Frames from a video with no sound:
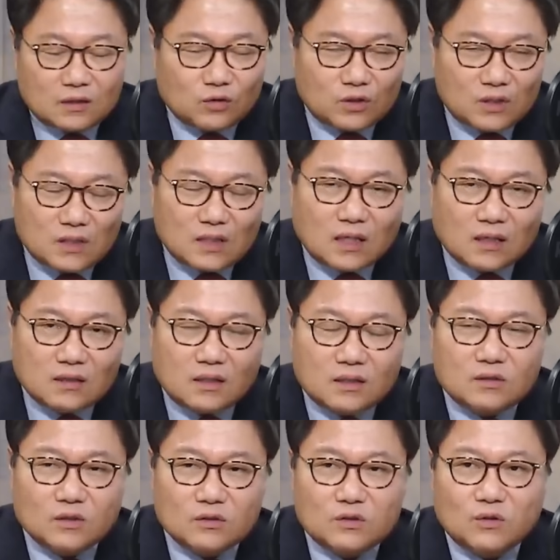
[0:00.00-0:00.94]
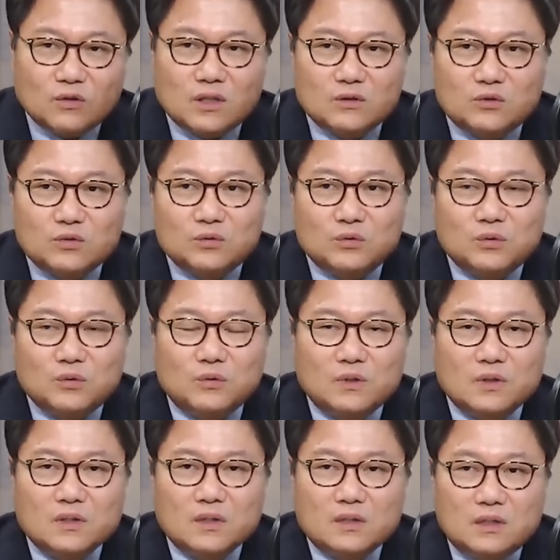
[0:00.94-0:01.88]
기각을 했었어가지고
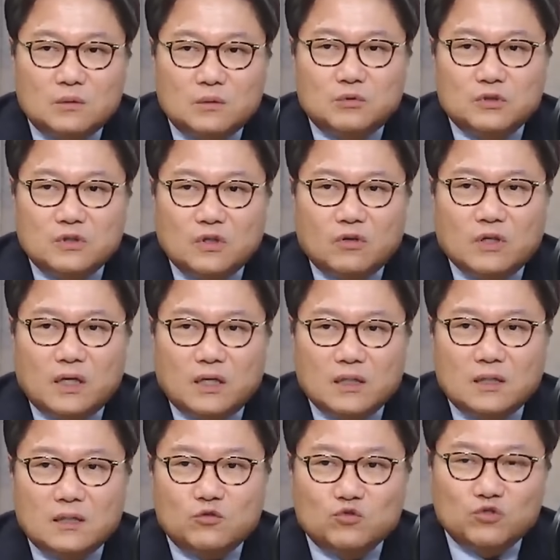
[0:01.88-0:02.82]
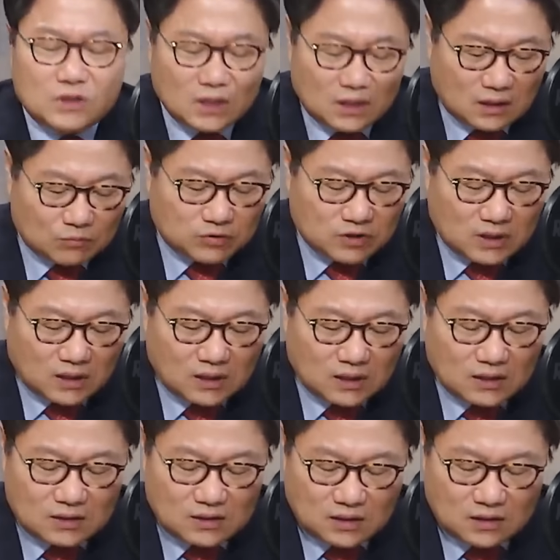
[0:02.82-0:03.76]
이분 성향이 윤재남
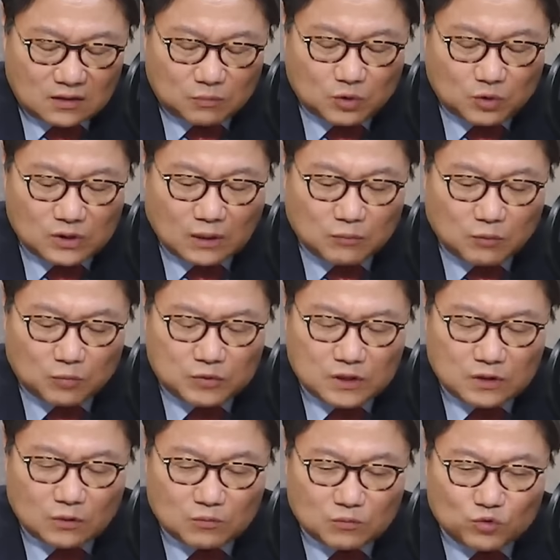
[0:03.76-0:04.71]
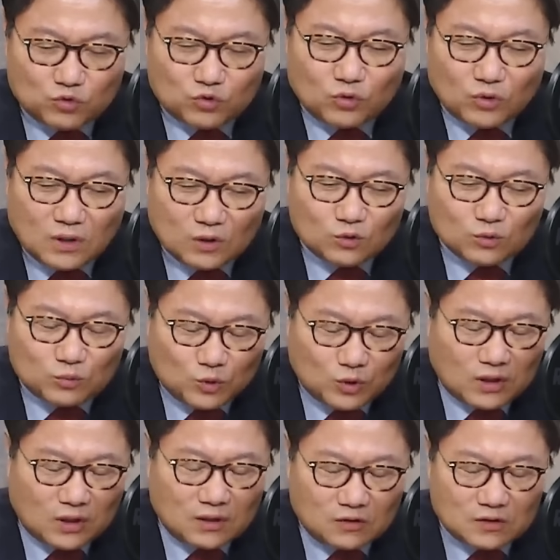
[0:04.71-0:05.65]
부장이 이제 뭐 사법시험 수석하고 뭐
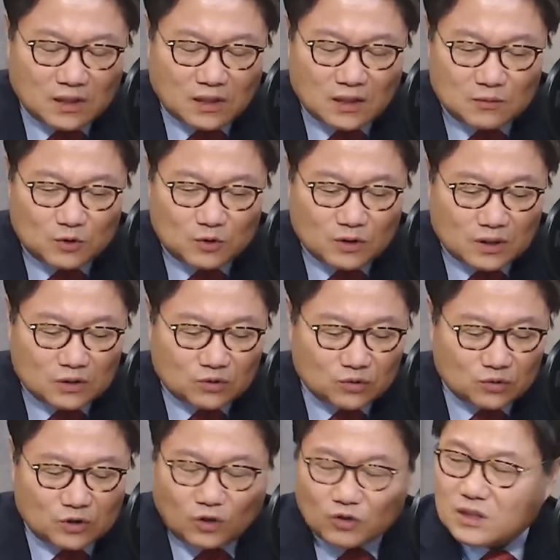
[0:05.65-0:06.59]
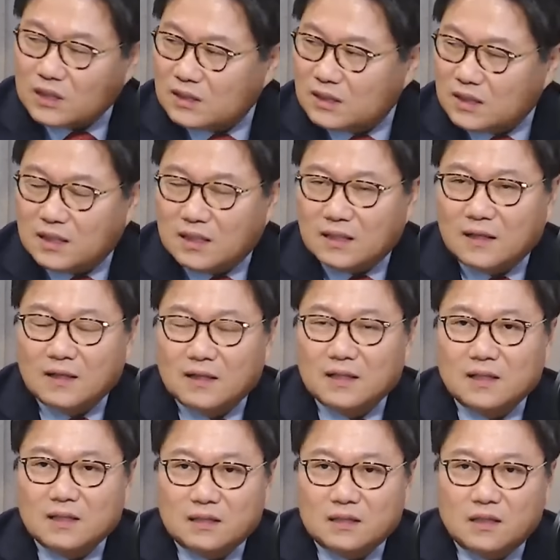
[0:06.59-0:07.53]
그랬던 사람이어가지고 오. 어. 여잔데
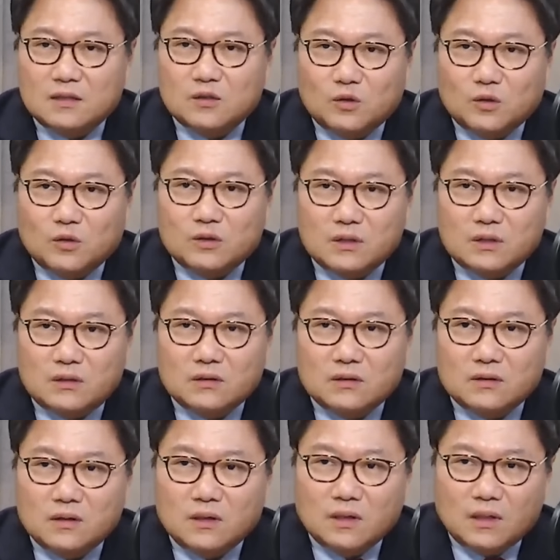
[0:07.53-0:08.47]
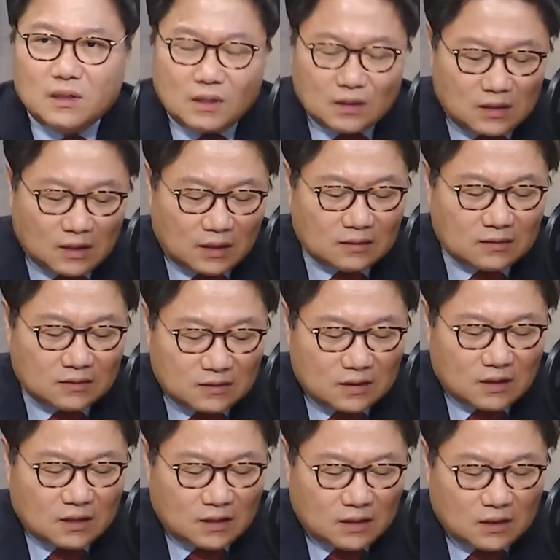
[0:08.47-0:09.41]
그래서 어쨌든
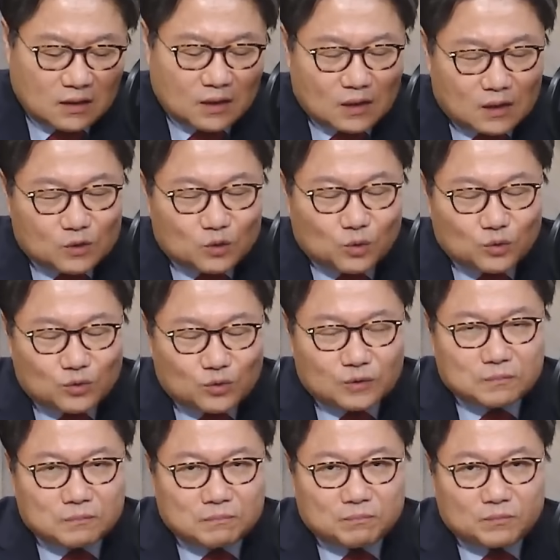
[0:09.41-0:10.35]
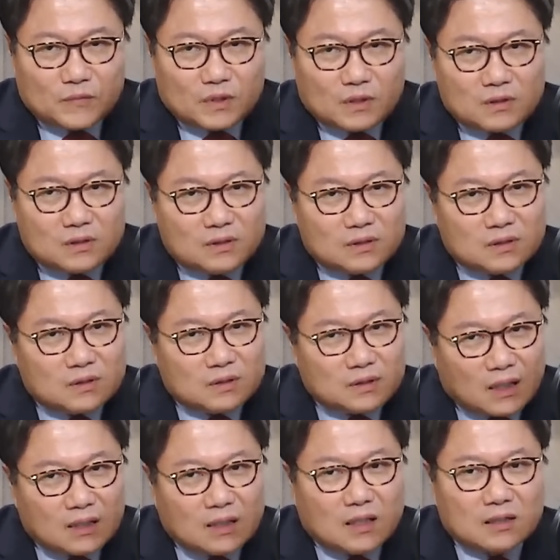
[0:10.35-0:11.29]
그랬는데 조금 그
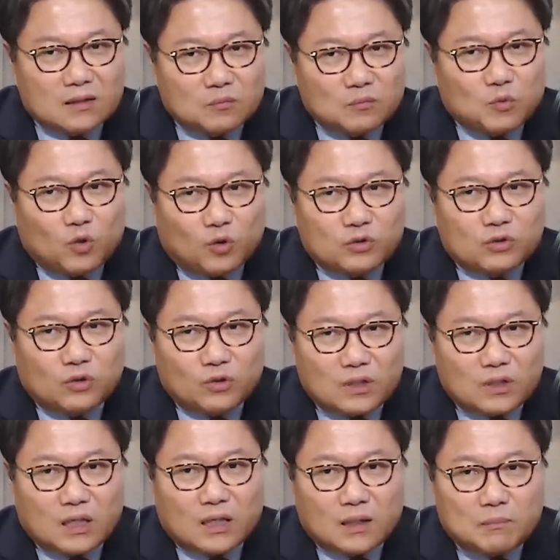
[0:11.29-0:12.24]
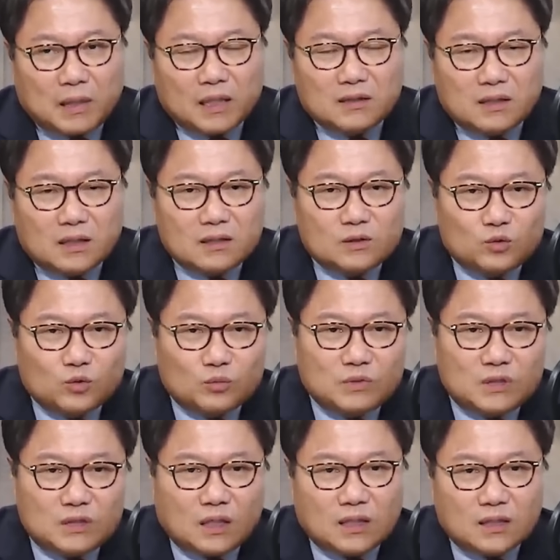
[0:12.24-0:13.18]
약간 뭐 어떨까 판단이
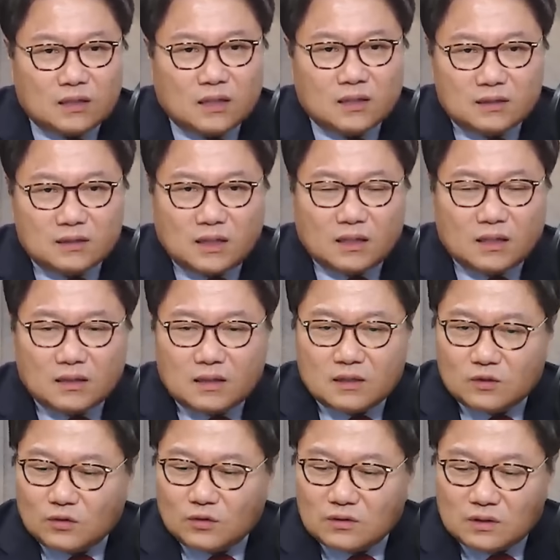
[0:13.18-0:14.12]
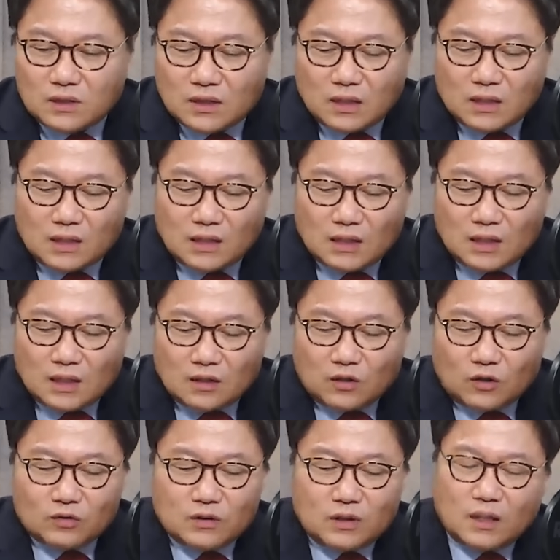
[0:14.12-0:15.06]
좀 이상하다 그 생각을 했었는데
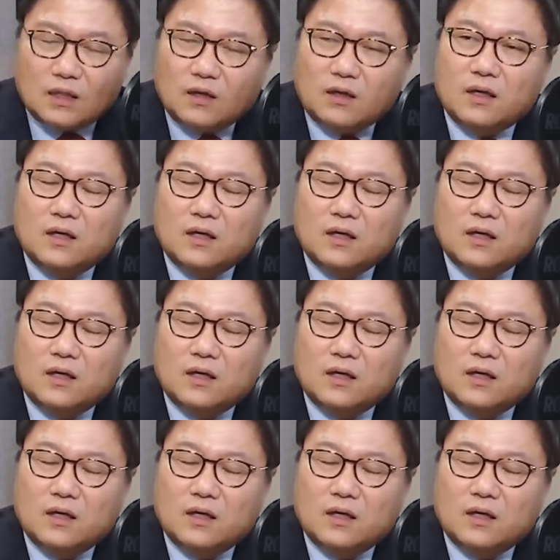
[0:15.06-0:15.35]
그런데